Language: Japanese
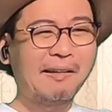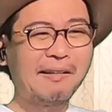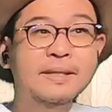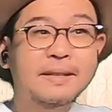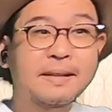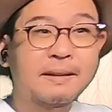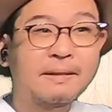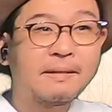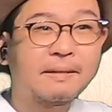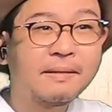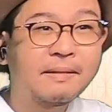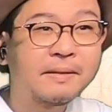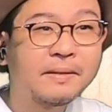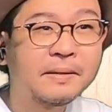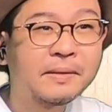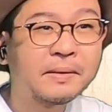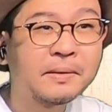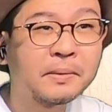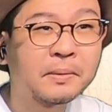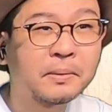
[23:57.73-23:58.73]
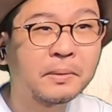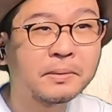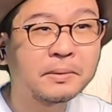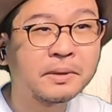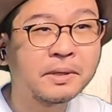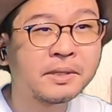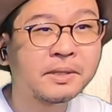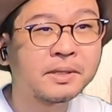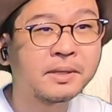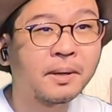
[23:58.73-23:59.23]
さあ、予告
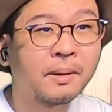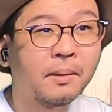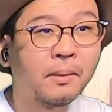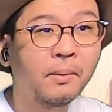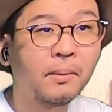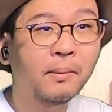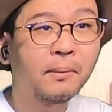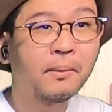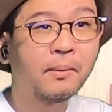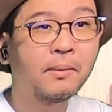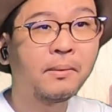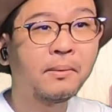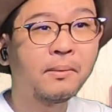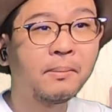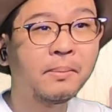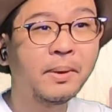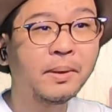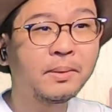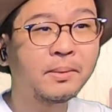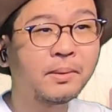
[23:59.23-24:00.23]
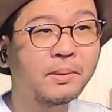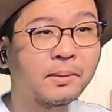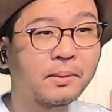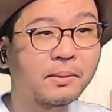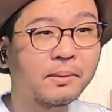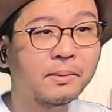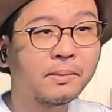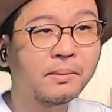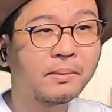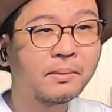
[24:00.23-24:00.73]
です、じゃあ。おベッキー
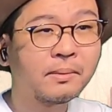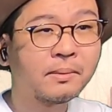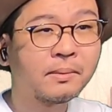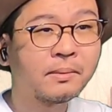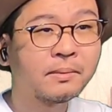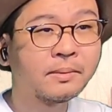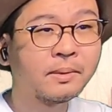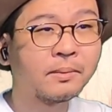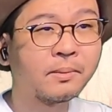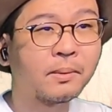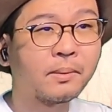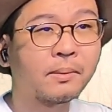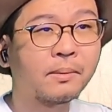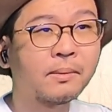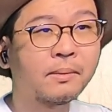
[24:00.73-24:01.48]
なんだ